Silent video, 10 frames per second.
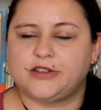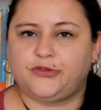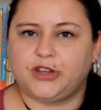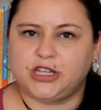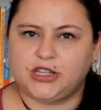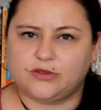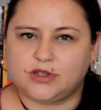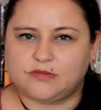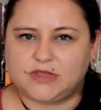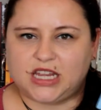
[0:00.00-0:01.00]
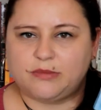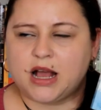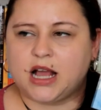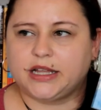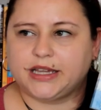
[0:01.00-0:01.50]
finde ich zu diesem
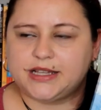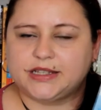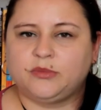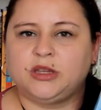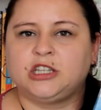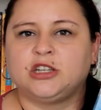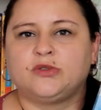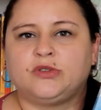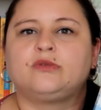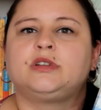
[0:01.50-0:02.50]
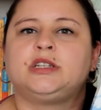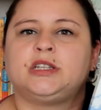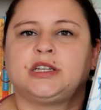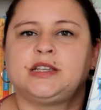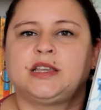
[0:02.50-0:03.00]
Thema Kriegsgebiete und Jugendliche
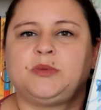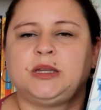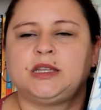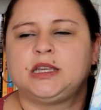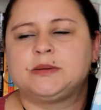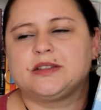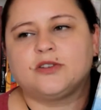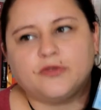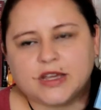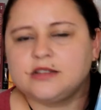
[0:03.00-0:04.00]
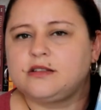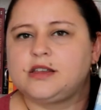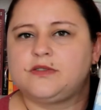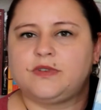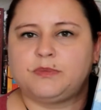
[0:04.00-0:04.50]
in Kriegsgebieten gibt es noch
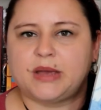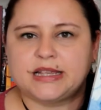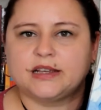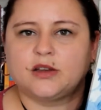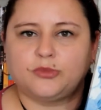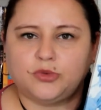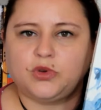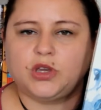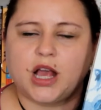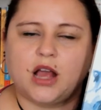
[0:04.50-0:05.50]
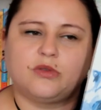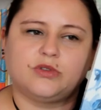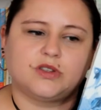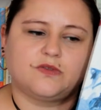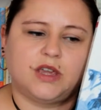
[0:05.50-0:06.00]
wesentlich bessere Bücher
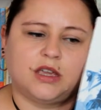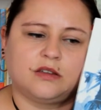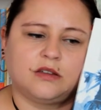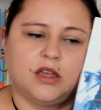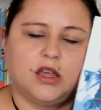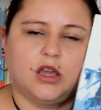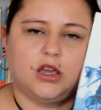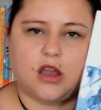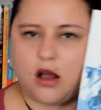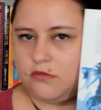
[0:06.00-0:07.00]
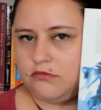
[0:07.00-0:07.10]
und deswegen, ja,